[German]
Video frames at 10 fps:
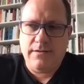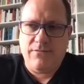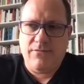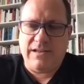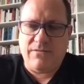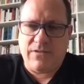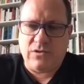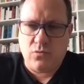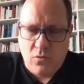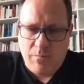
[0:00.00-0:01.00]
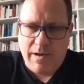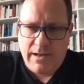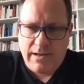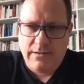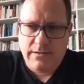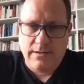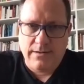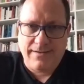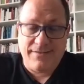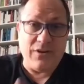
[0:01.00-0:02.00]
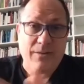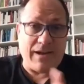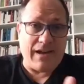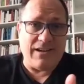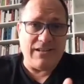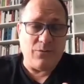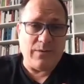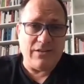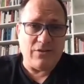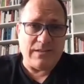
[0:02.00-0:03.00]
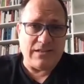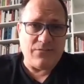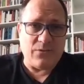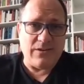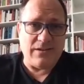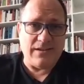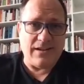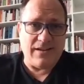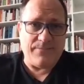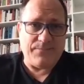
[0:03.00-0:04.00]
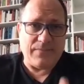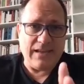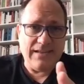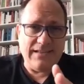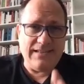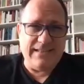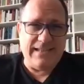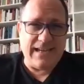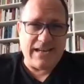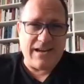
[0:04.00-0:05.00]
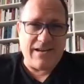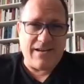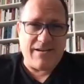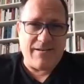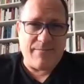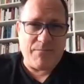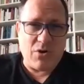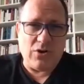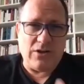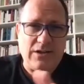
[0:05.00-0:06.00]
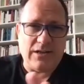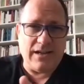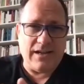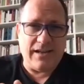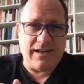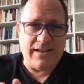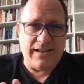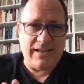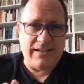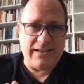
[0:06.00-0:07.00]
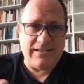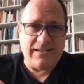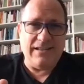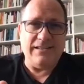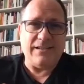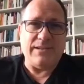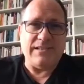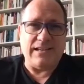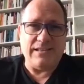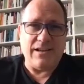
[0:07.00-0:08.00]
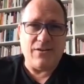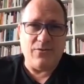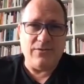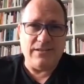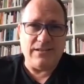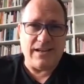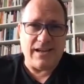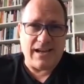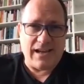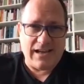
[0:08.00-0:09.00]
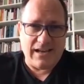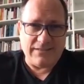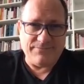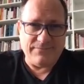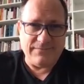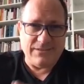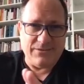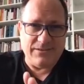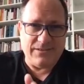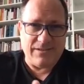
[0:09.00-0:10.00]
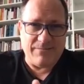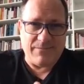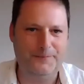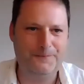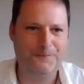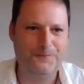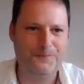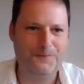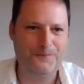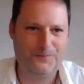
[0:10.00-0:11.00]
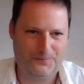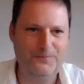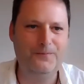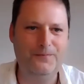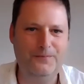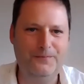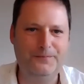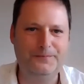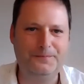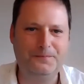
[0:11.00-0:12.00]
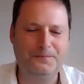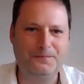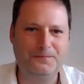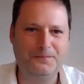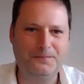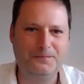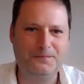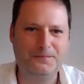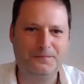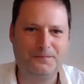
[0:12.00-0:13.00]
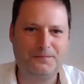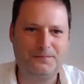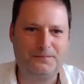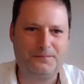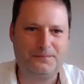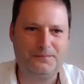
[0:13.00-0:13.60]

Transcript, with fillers: wir den Versuch machen, äh, wunderbarerweise übrigens übersetzt von ähm, Diana Mock, äh, Elisabeth Sechser und, äh, und Hans. Äh, Hans Schölch, mhm. ähm, indem wir